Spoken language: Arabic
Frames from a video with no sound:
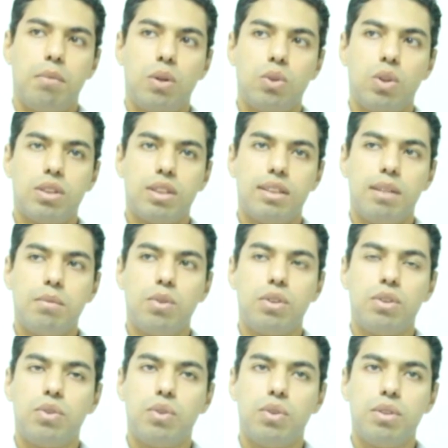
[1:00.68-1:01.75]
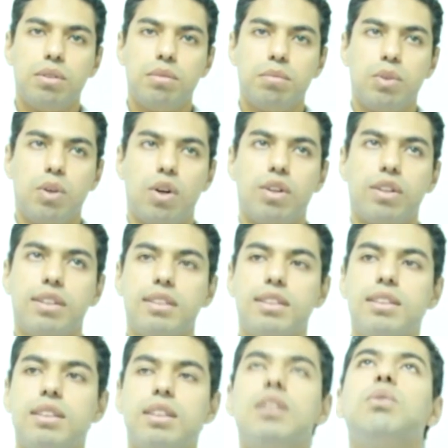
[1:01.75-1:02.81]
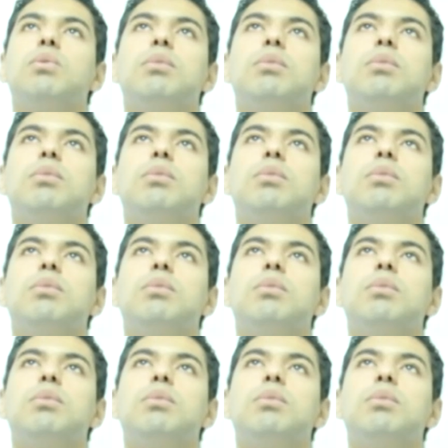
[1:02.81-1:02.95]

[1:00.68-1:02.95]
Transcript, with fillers: موضوع زي ده ممكن يكون بيقرق ناس كتير